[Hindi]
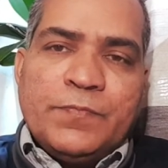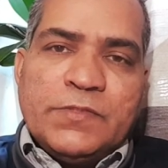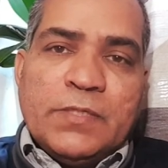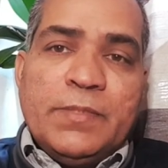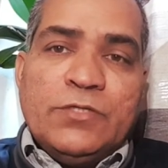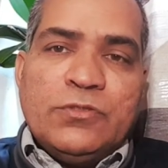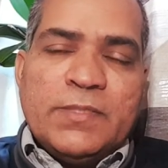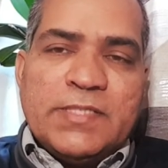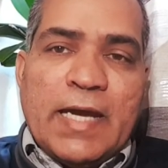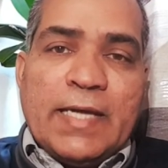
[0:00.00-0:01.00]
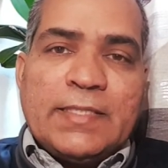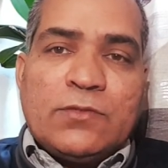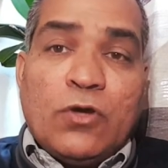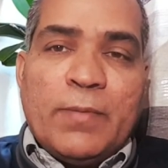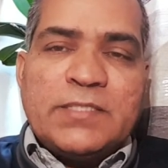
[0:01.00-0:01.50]
जब यीशु मसीह आया था
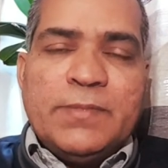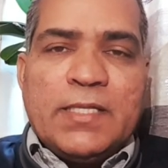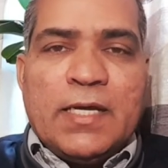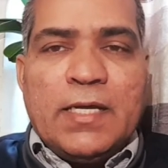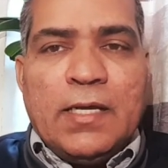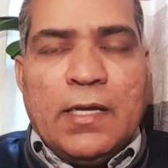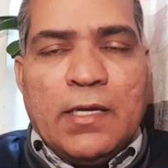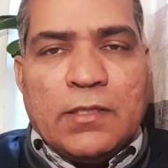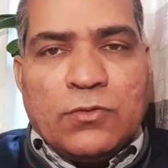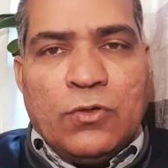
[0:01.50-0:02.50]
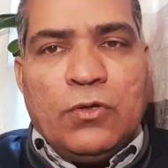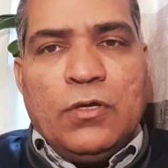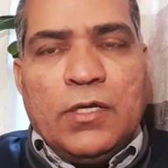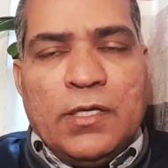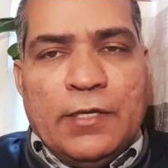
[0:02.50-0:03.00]
थॉमस भी था तो
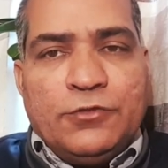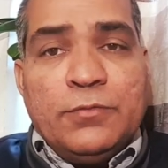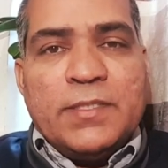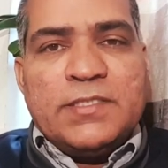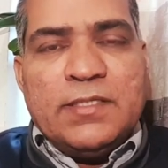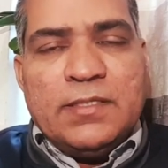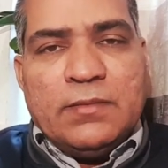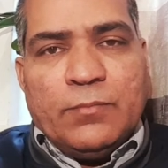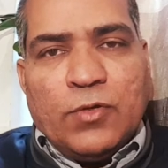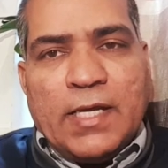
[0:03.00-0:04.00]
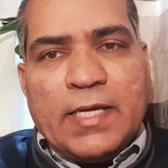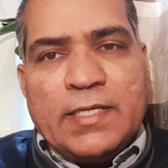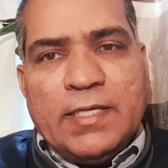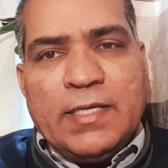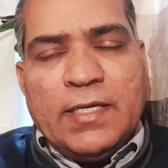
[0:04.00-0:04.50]
यीशु मसीह ने बोला
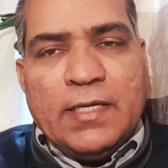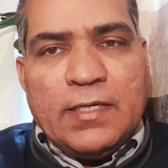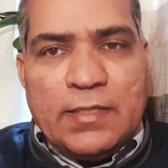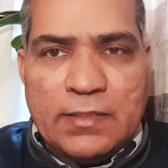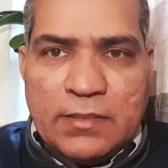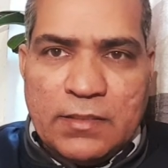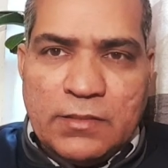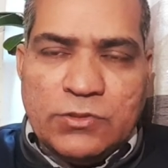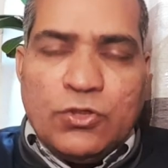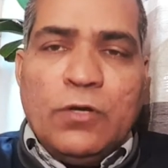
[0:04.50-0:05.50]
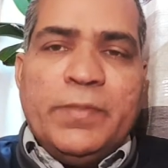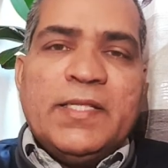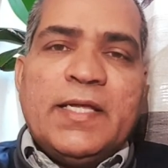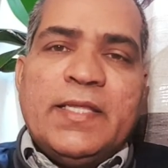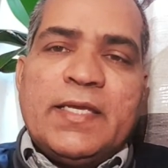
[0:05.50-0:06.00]
कि जो
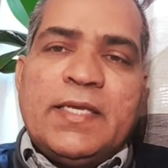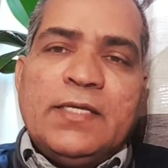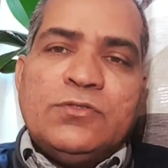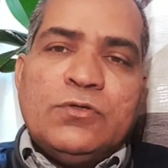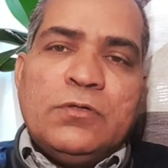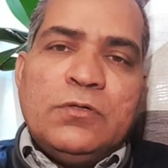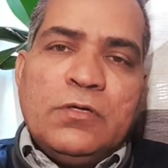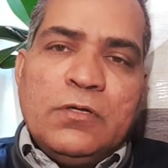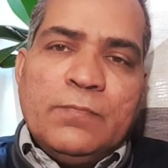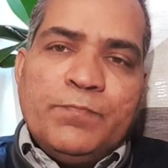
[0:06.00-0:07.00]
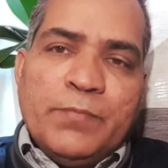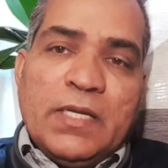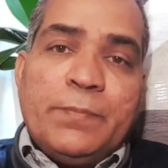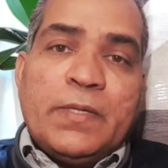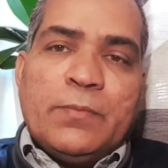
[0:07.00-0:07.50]
बिना देख के जो
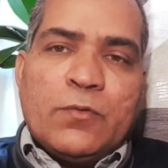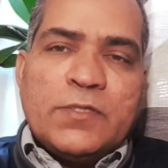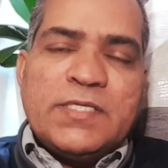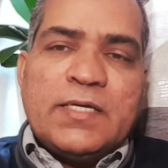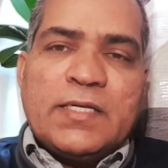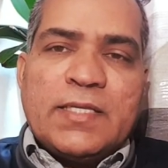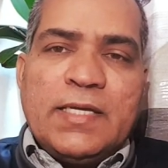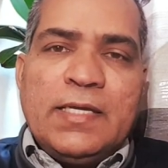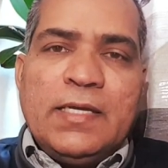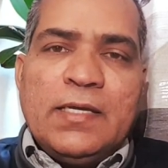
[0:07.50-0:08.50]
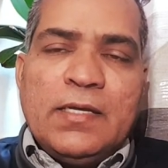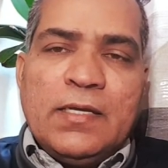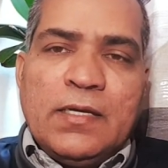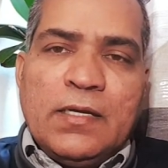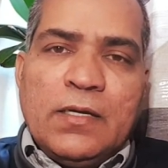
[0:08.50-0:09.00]
मेरे पर भरोसा करता है
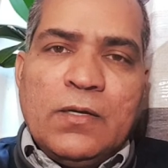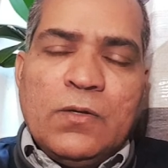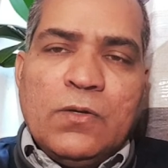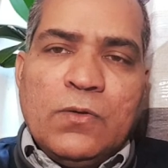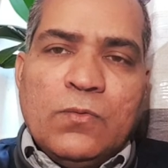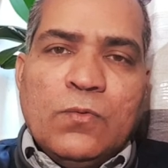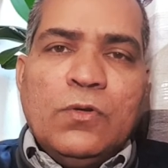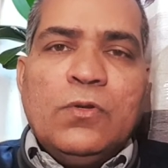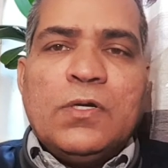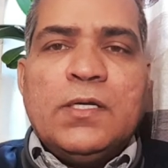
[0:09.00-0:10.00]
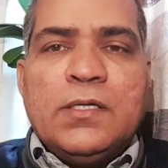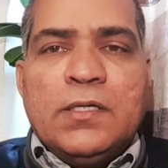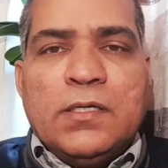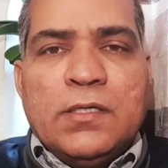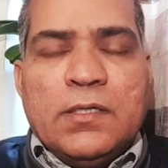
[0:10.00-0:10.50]
वो लोग
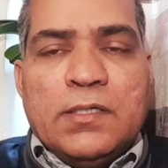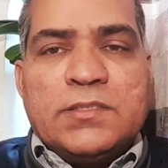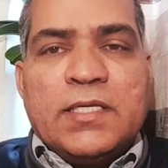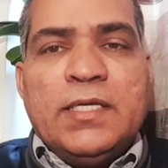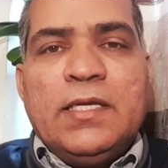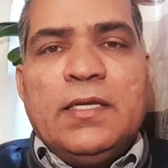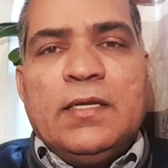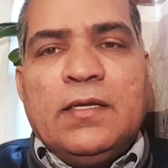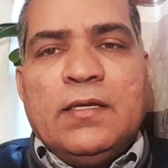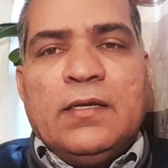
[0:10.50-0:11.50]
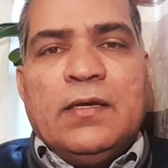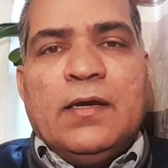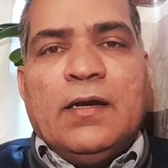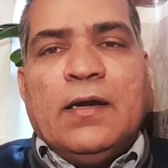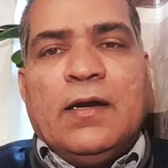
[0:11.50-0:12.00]
सही
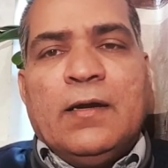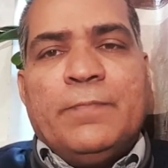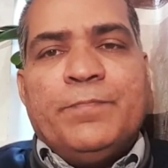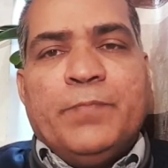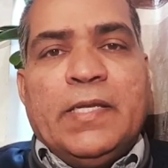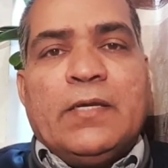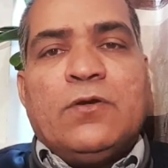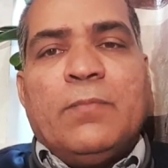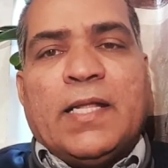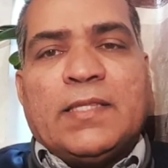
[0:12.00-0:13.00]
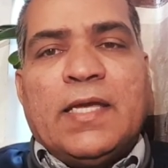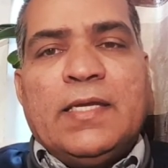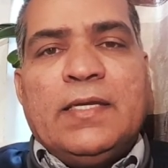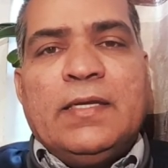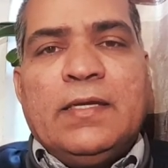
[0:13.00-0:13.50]
मेरे को मानता
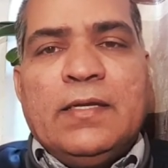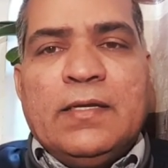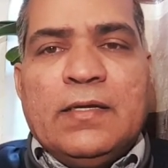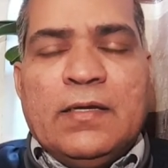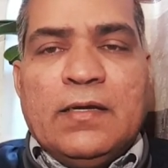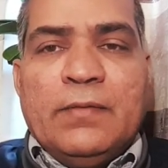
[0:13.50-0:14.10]
है